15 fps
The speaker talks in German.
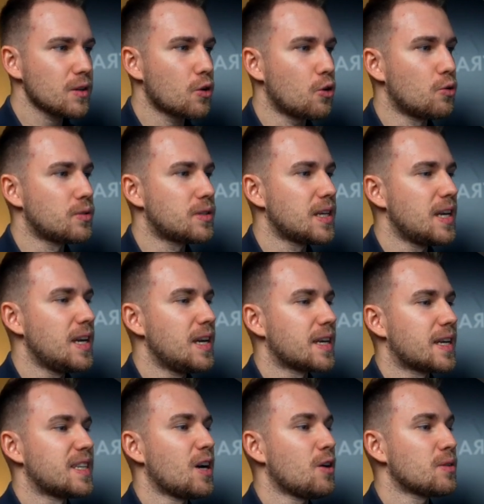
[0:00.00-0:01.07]
Und
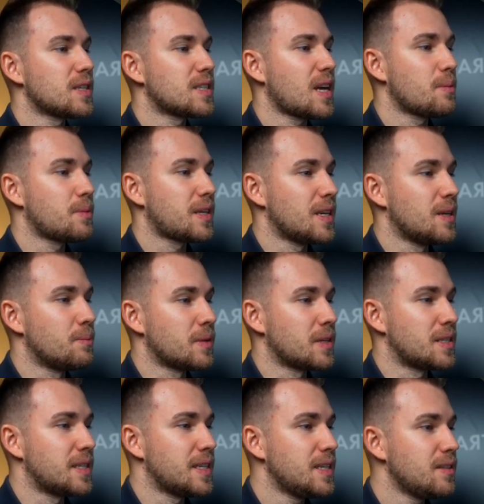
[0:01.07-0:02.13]
genau das habe ich eben
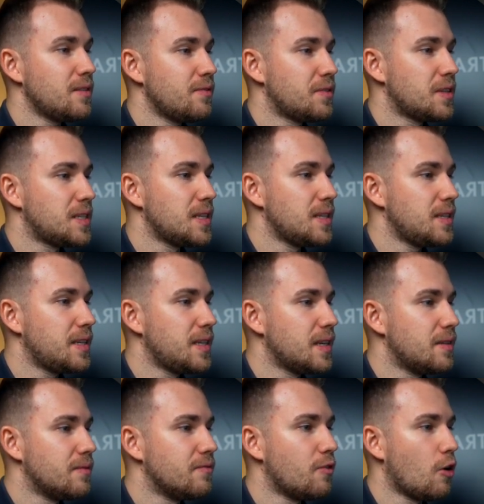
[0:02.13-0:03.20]
gesehen. Wir sind hier
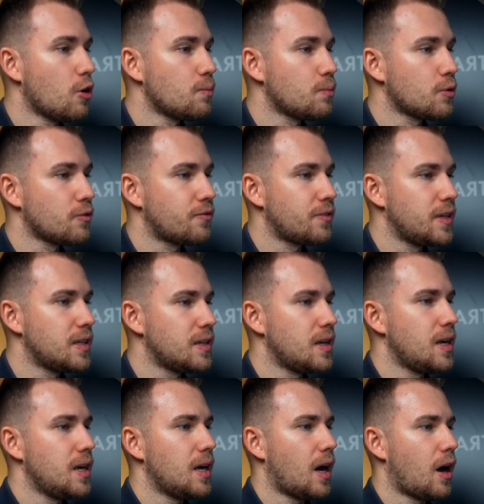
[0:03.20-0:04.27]
im Wochenprofil
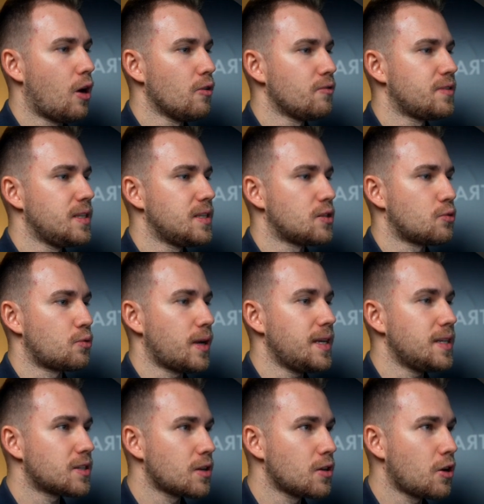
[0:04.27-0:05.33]
auf diese
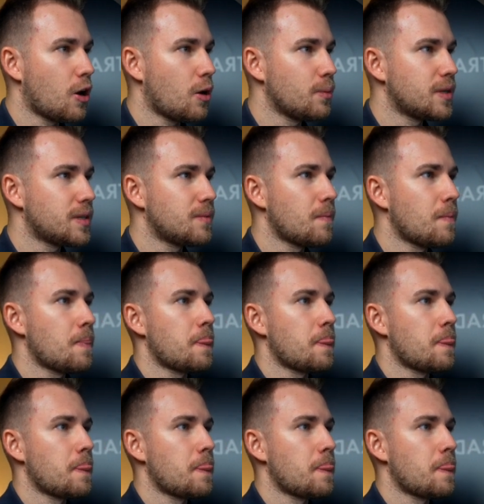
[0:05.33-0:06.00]
Range gekommen.